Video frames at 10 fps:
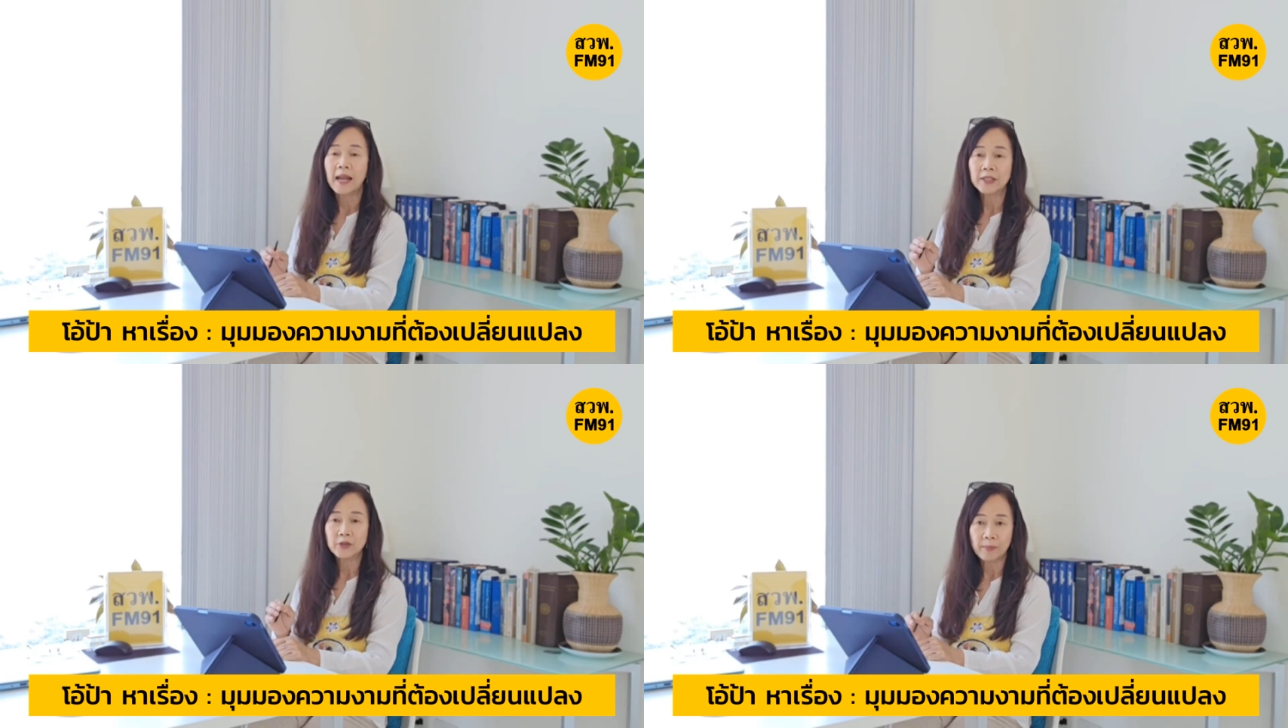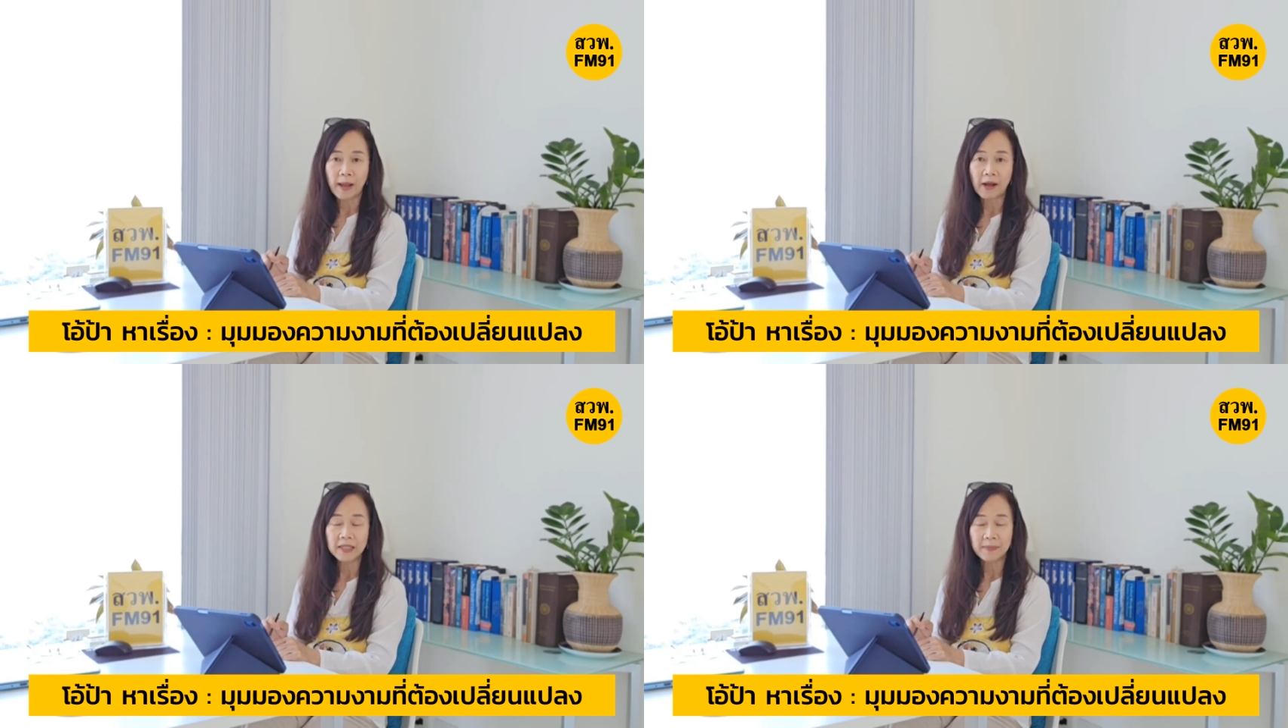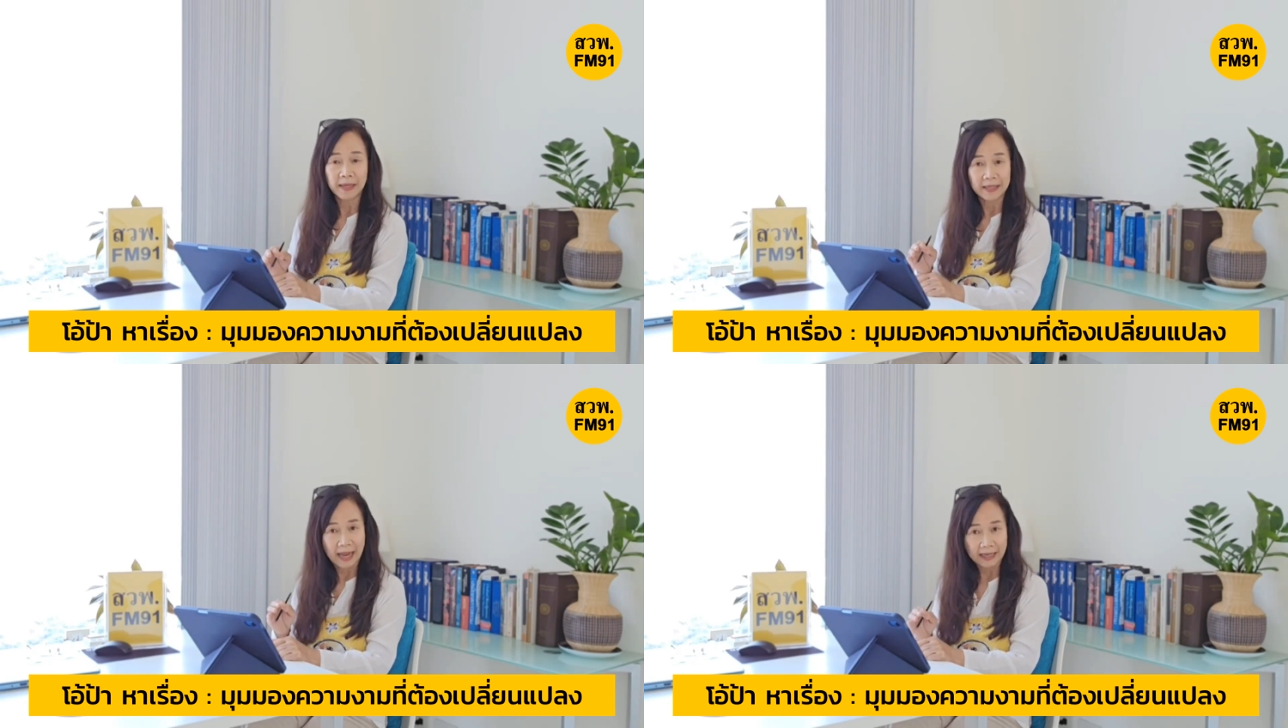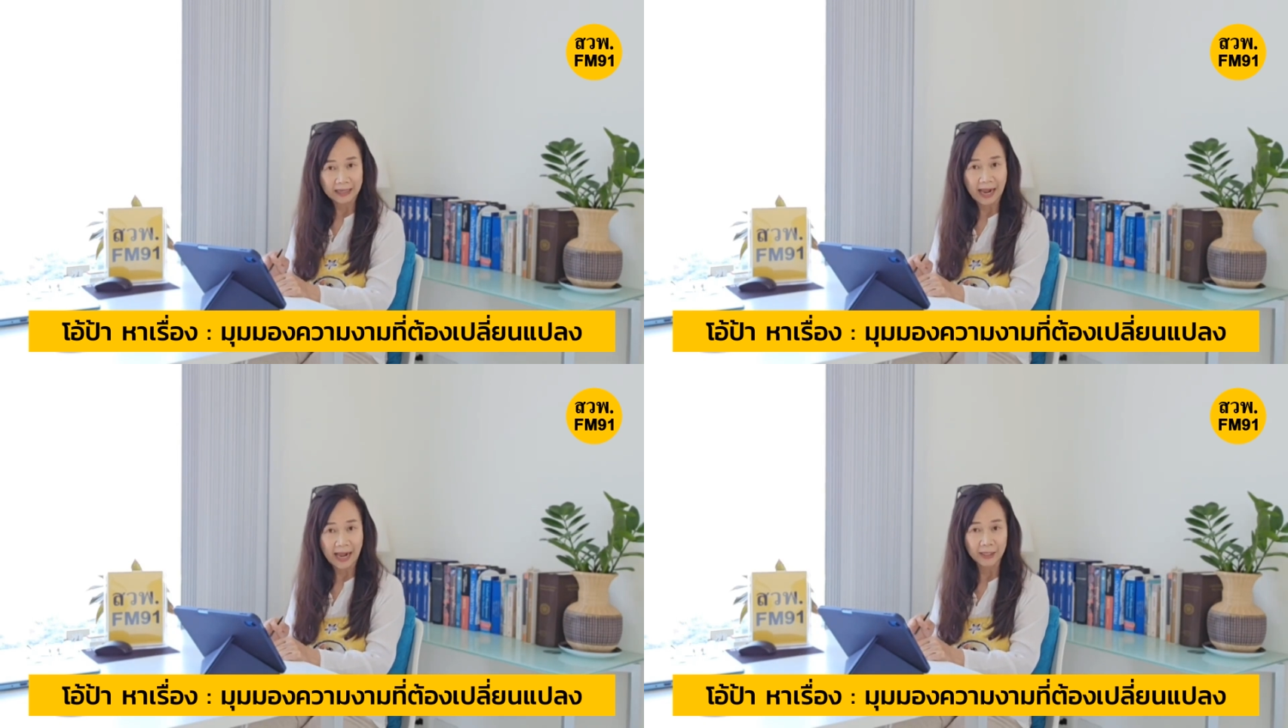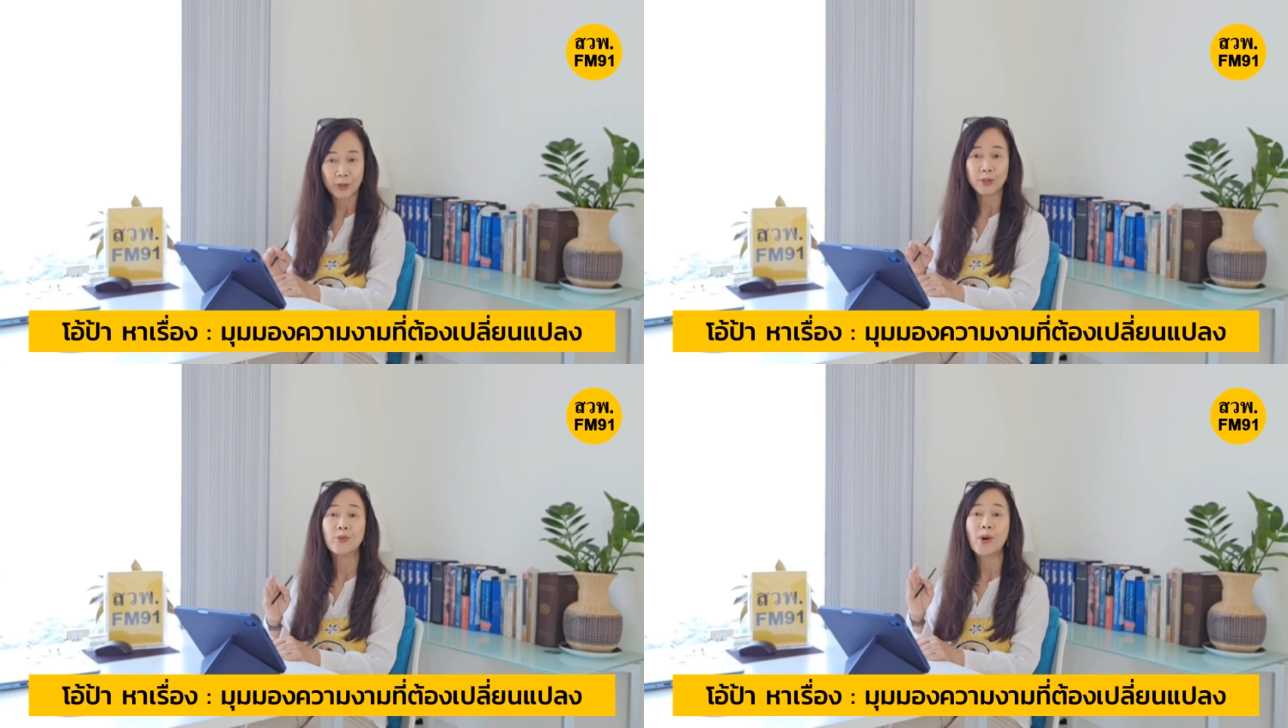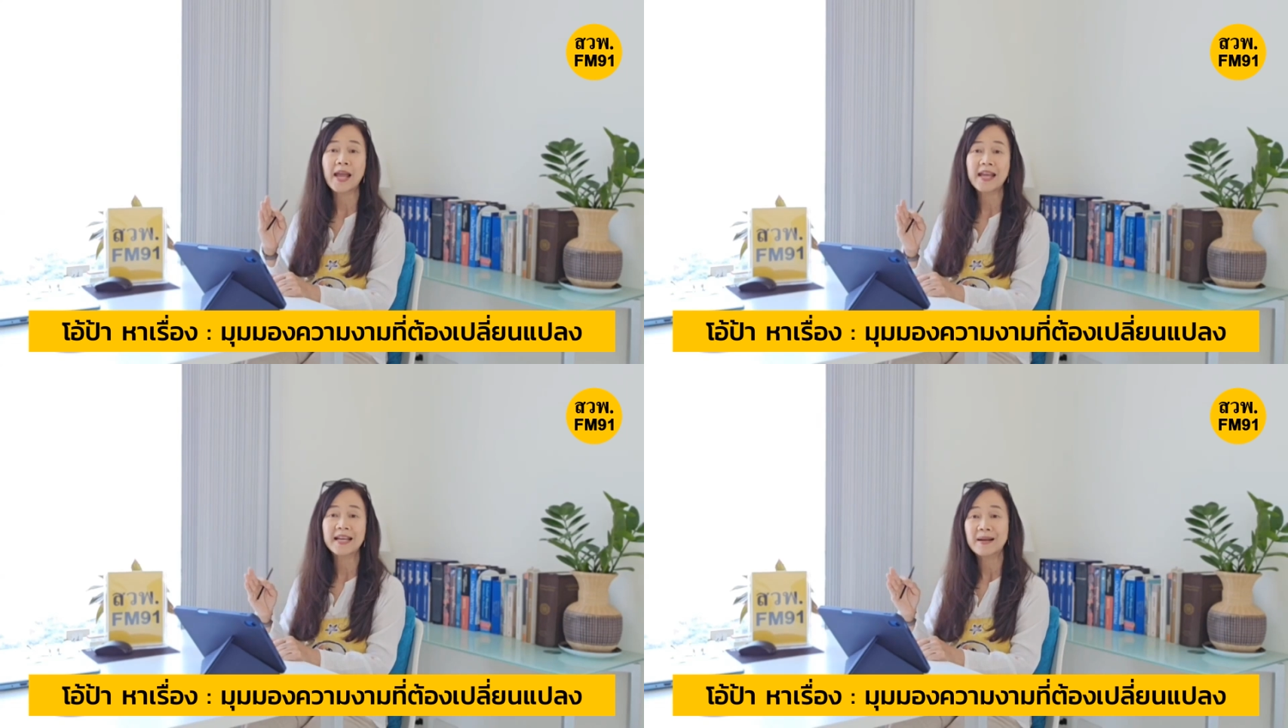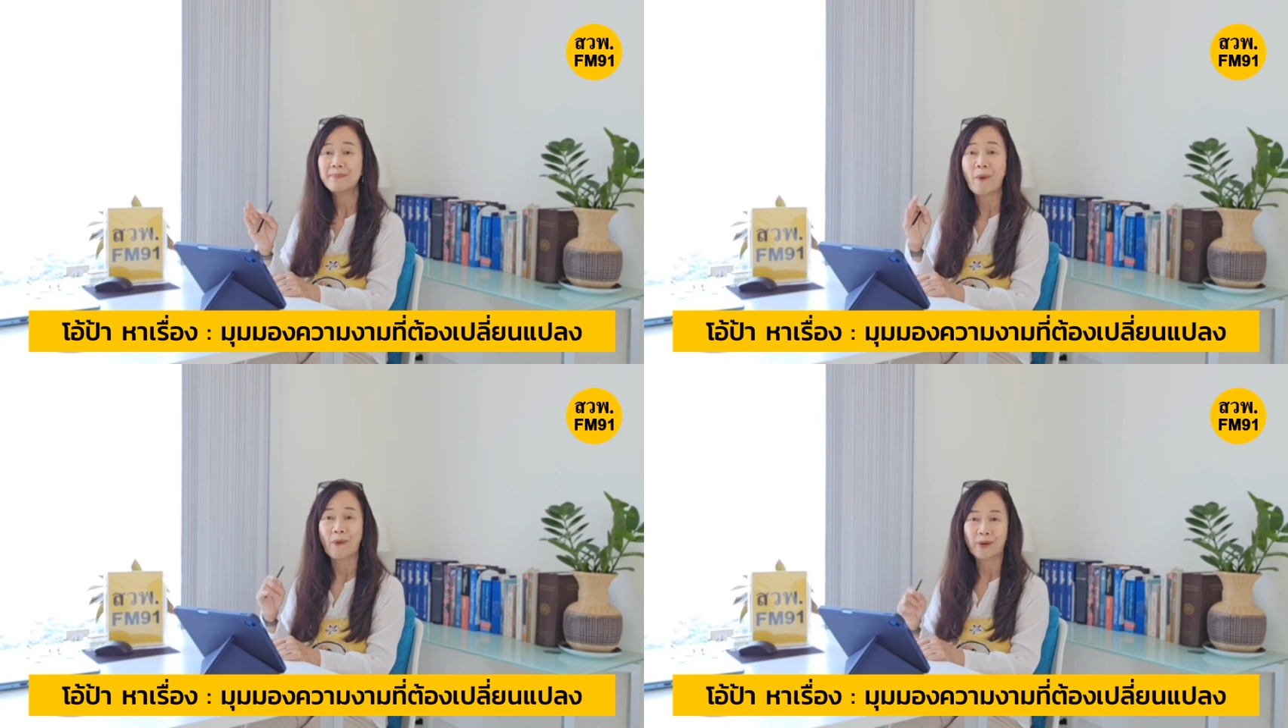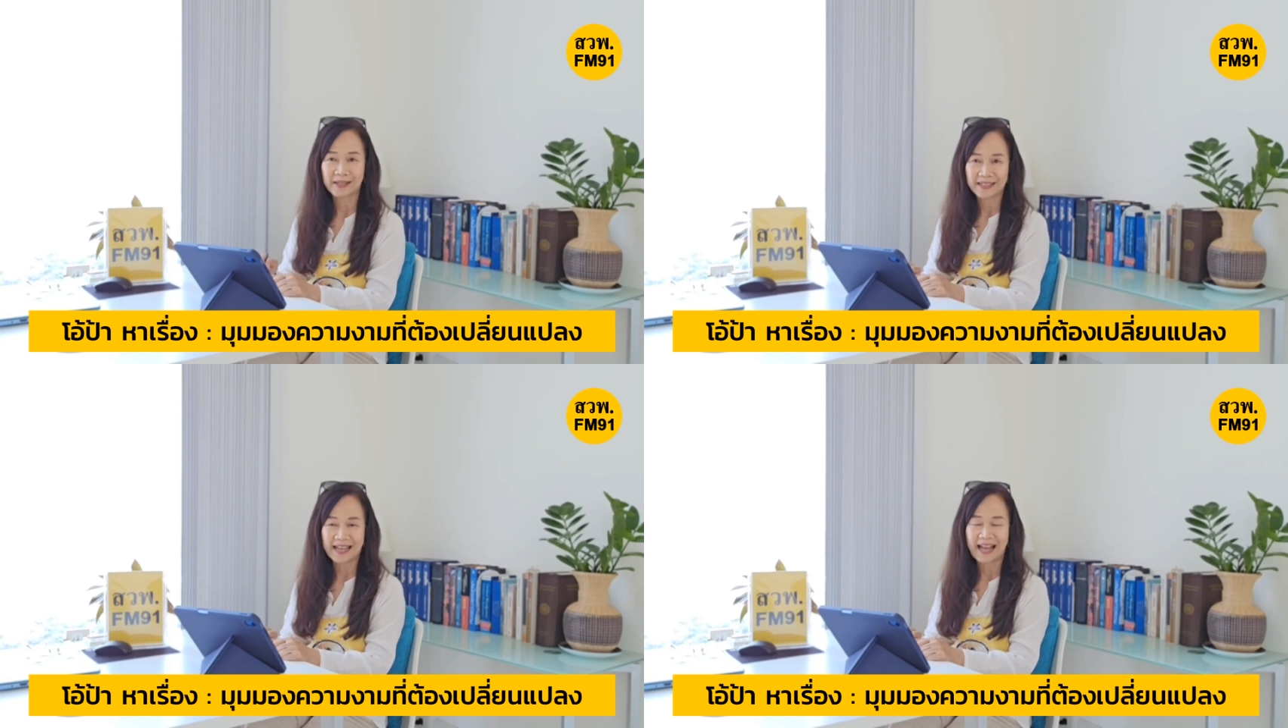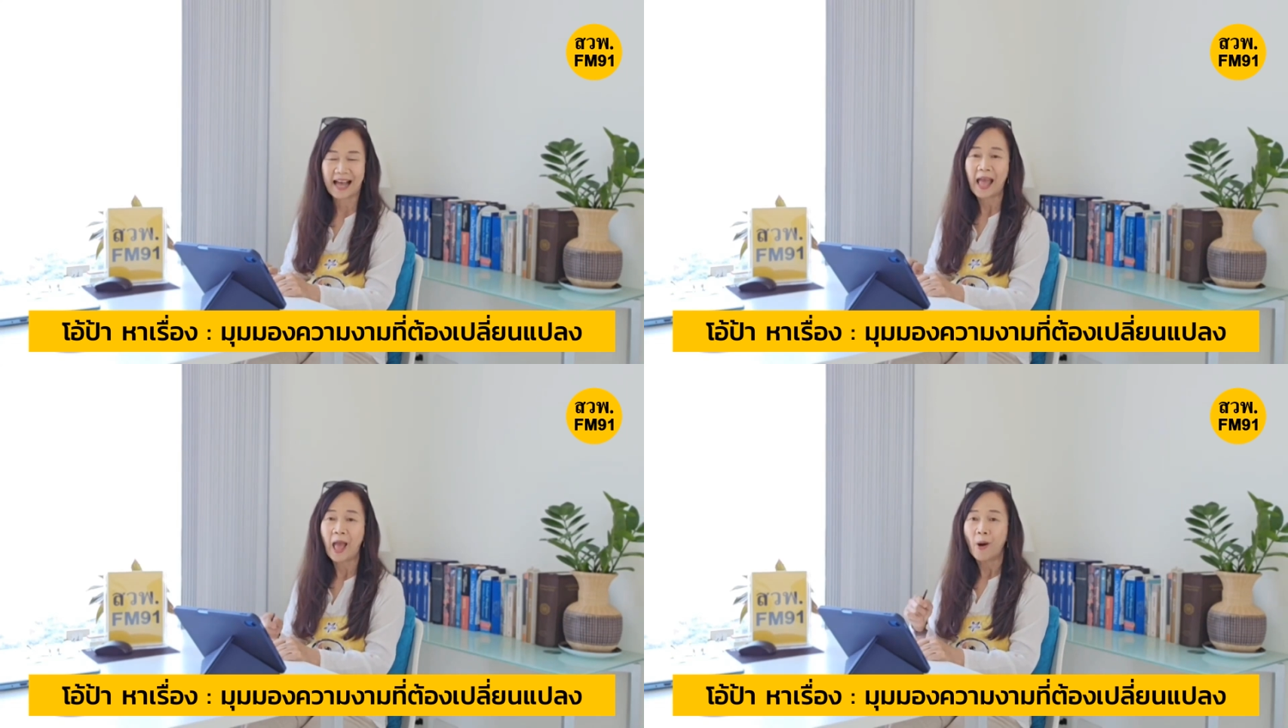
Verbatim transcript: และส่วนมากก็จะเป็นดาราสวย ๆ ขึ้นปกนะคะ